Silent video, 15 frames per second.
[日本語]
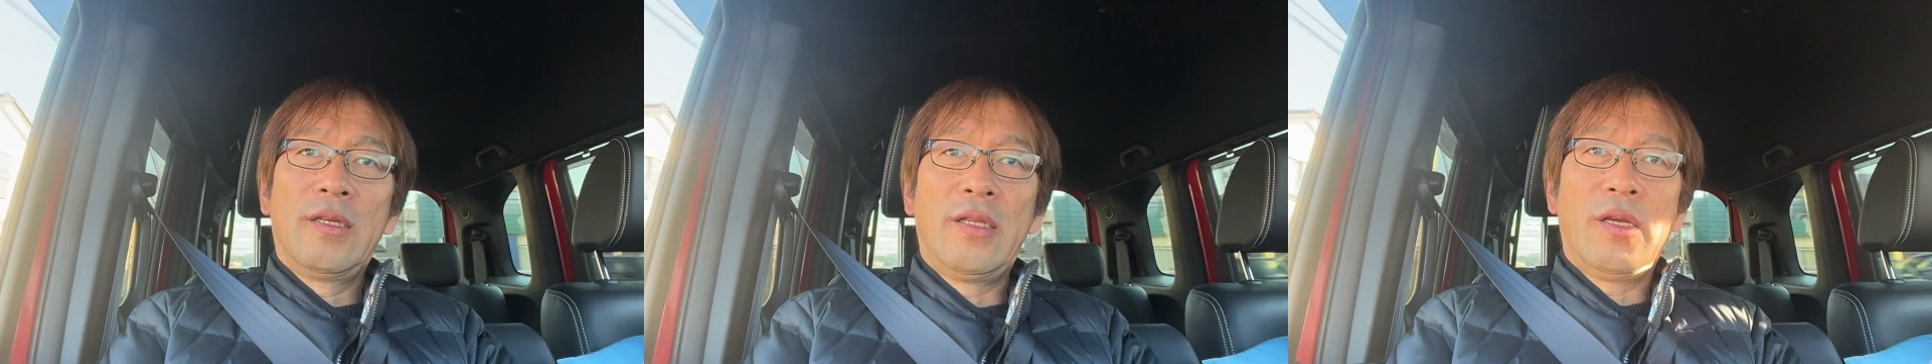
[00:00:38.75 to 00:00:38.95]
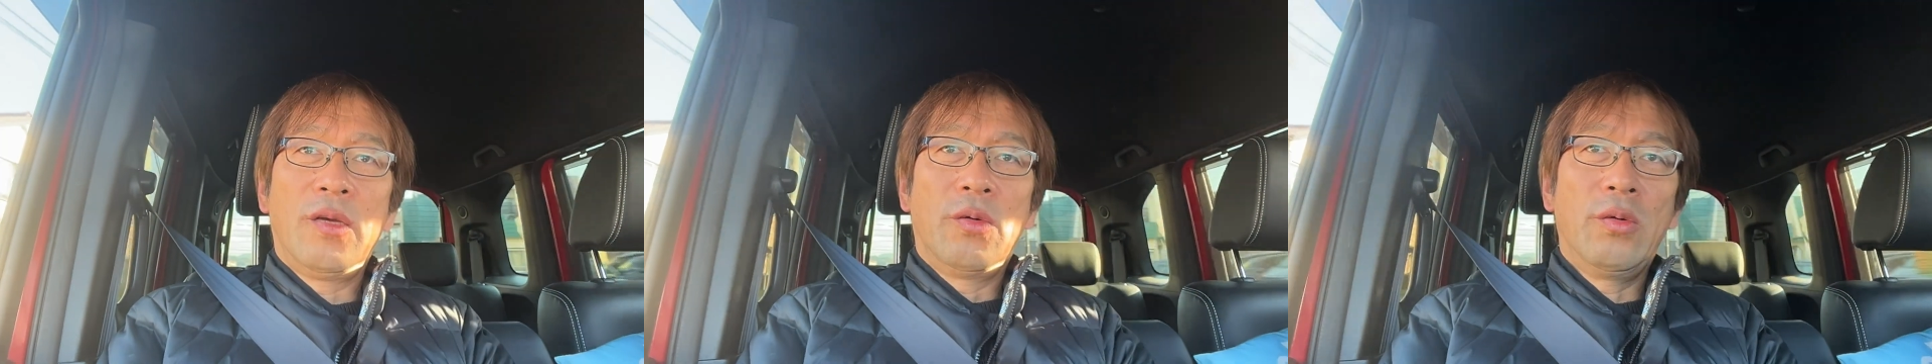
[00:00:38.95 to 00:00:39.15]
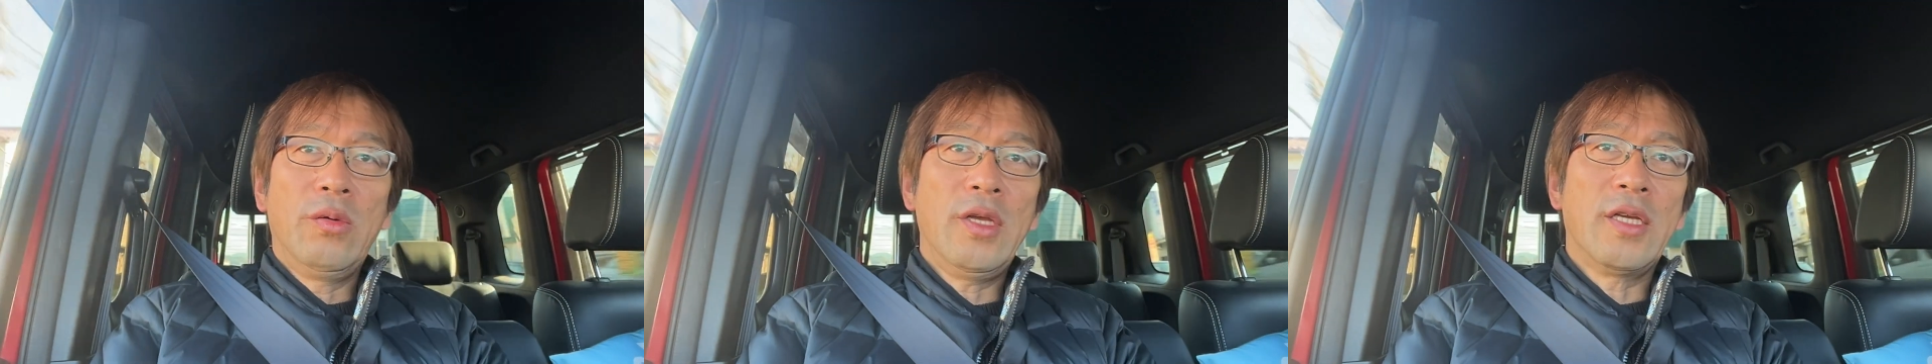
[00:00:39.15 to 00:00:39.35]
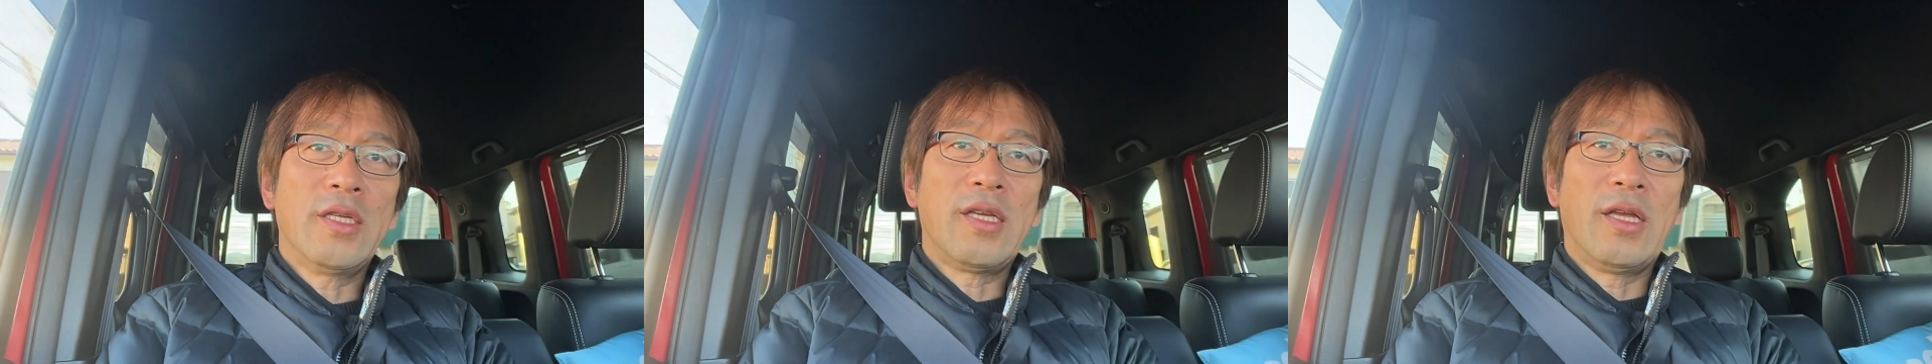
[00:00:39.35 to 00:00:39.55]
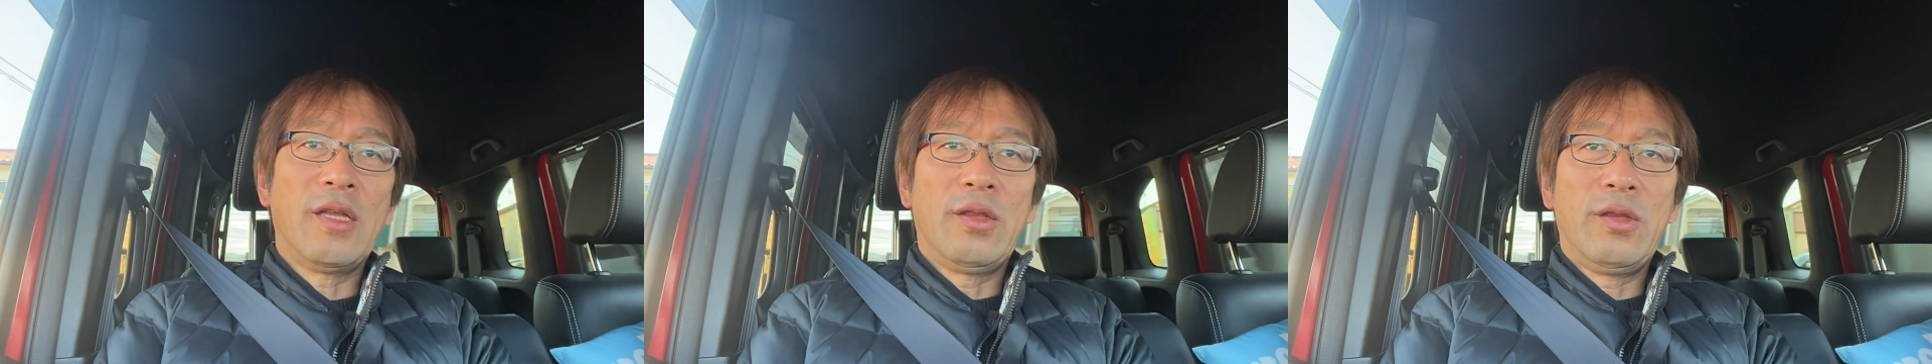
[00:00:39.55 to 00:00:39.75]
で、本屋
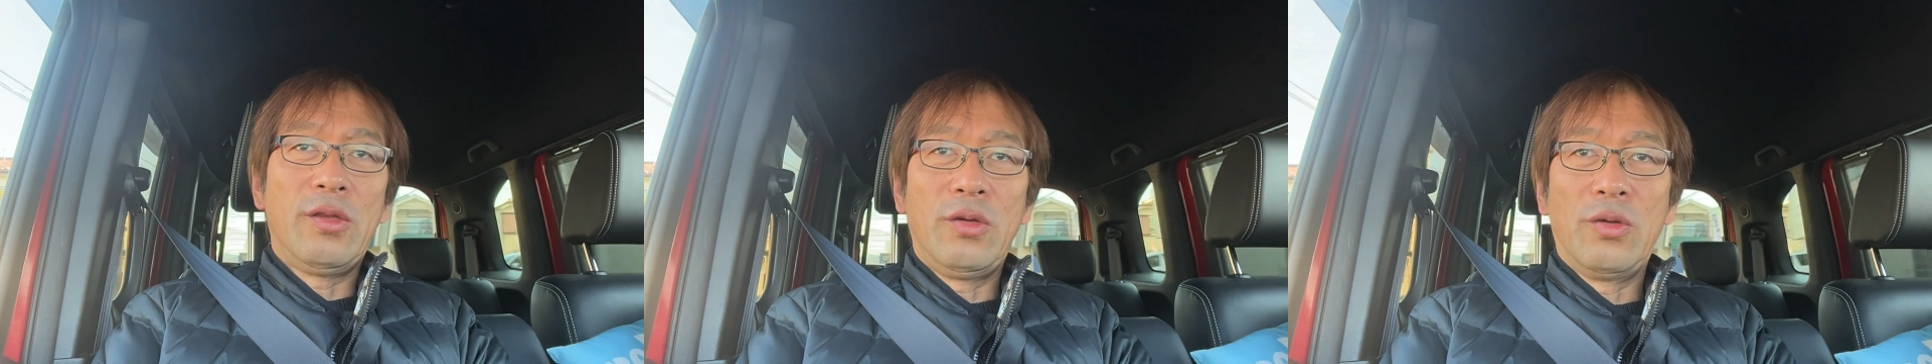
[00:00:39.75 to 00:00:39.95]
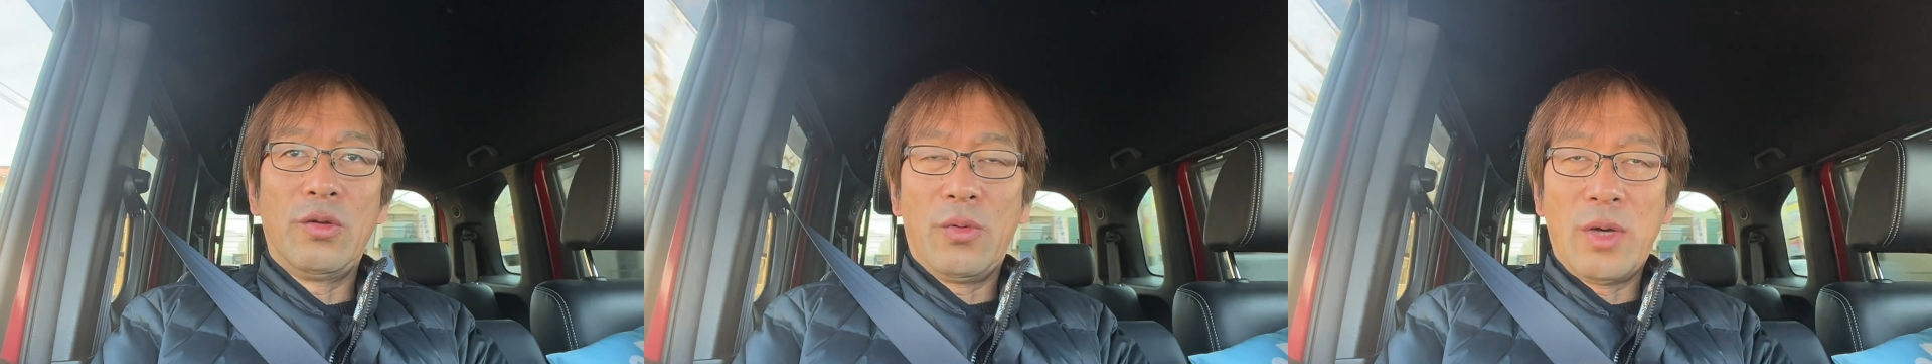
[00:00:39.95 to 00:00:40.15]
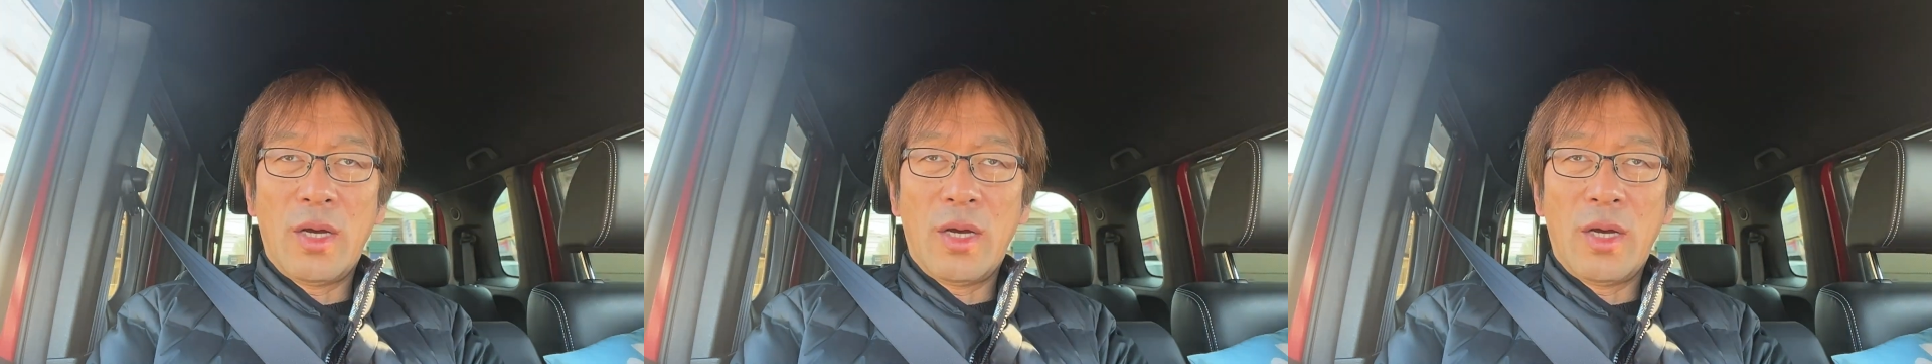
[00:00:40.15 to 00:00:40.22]
さんっていうの